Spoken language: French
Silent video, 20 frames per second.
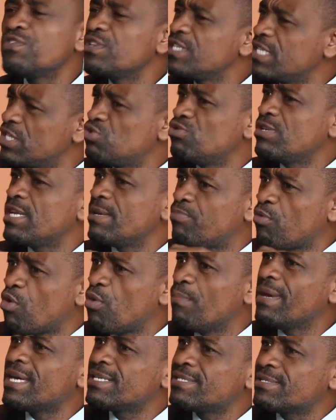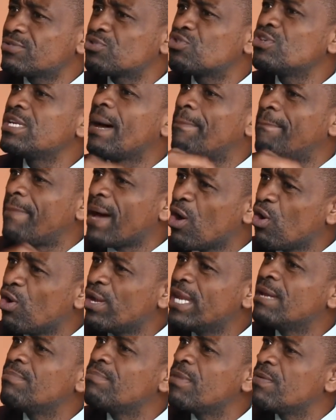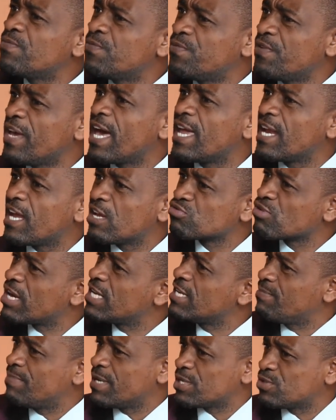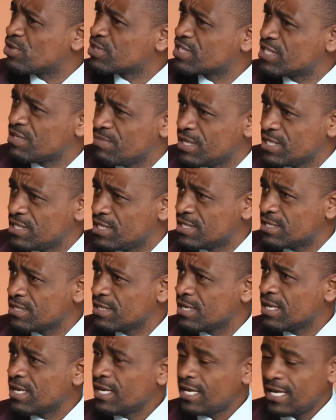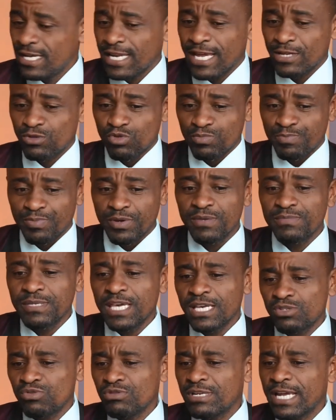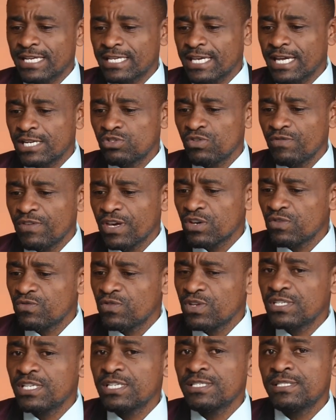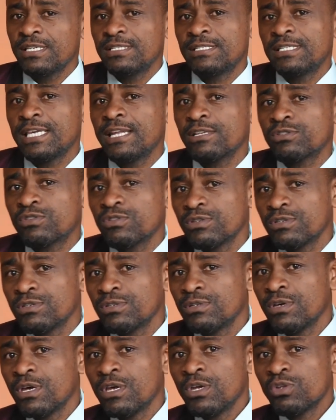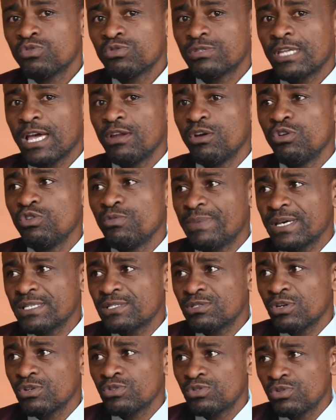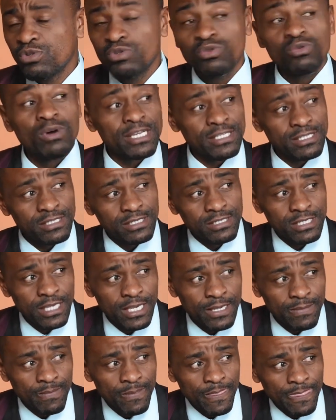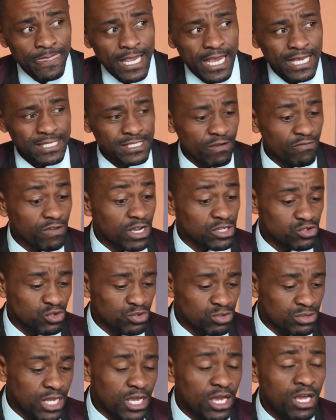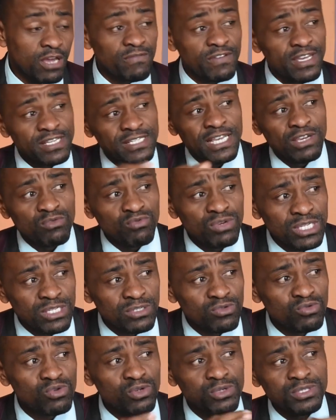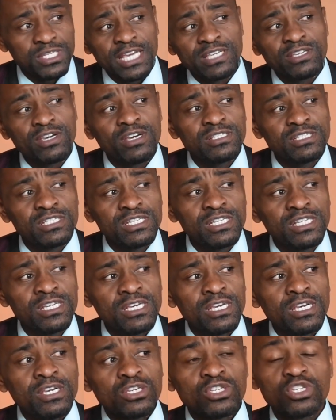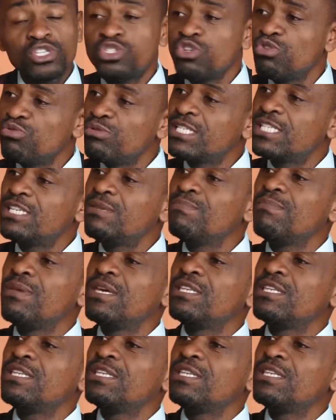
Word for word: revenir sur les promesses que la parole elle-même fait à l'endroit des personnes qui méditent. Et la toute première sur laquelle je vais revenir, c'est celle que tout à l'heure le pasteur Julio a citée, à savoir Josué 1, verset 8, où le Seigneur dit que celui qui